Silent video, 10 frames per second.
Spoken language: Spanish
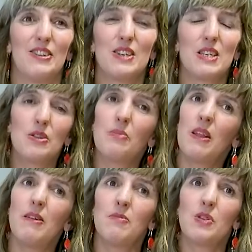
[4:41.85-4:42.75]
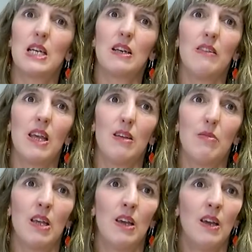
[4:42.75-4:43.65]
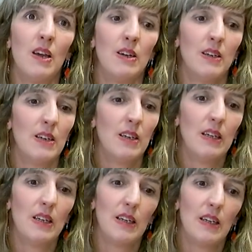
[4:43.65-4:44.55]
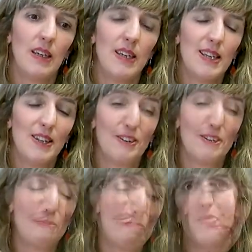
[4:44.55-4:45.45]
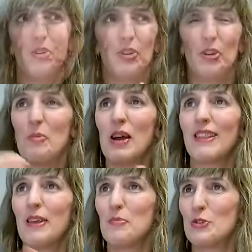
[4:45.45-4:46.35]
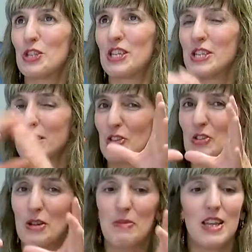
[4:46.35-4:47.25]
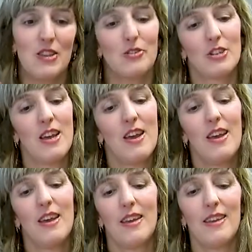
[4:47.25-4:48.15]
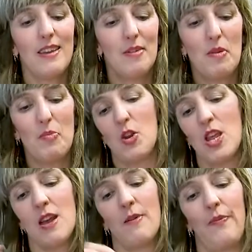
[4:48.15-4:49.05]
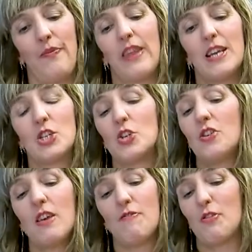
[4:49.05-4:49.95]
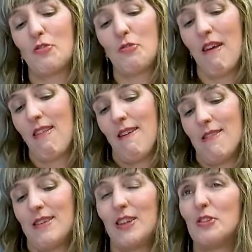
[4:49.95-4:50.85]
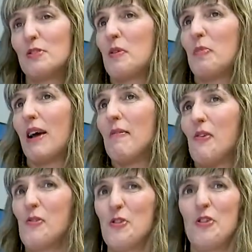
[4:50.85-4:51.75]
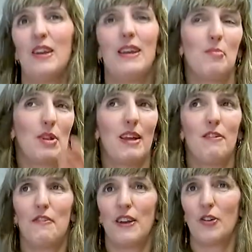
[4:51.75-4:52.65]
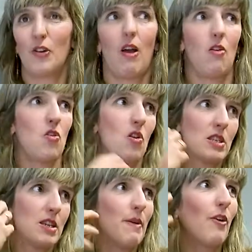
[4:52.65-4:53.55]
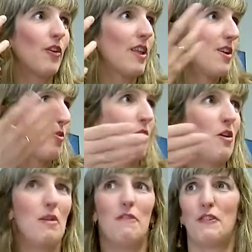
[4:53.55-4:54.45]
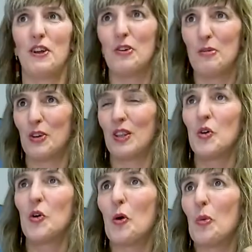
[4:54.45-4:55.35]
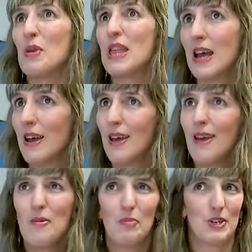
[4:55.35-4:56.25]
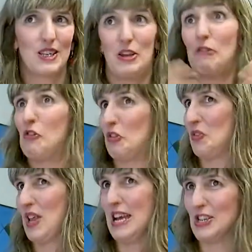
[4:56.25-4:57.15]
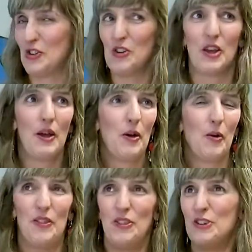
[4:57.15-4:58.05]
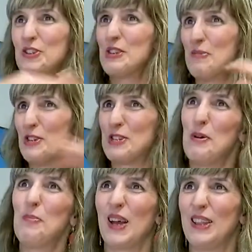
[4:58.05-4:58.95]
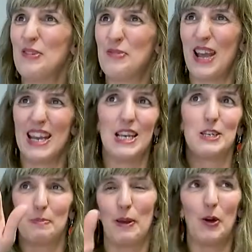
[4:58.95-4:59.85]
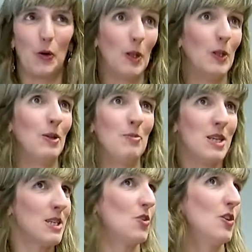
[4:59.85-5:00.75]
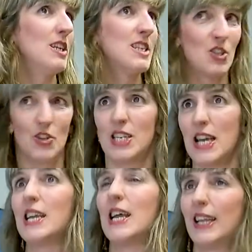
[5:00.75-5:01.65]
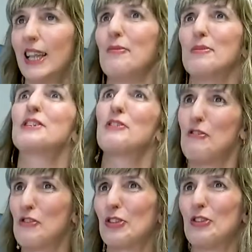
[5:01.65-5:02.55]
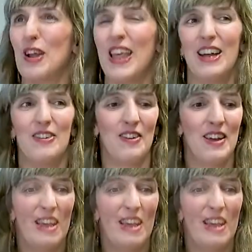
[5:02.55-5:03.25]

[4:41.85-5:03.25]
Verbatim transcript: Entonces esto me daba mucha rabia de mí, eh, y entonces me cogí un paquete de post-its de estos amarillos y me ponía, soy afortunada. Y entonces me pegaba uno en la puerta del frigo. Claro, yo así me acordaré cuando abra el frigo y veo que tengo comida, pues qué afortunada soy. Cuando no sé, me los iba pegando por ahí en el espejo, cuando te mires, jolín, estoy sana y tal, pues soy afortunada, ¿no?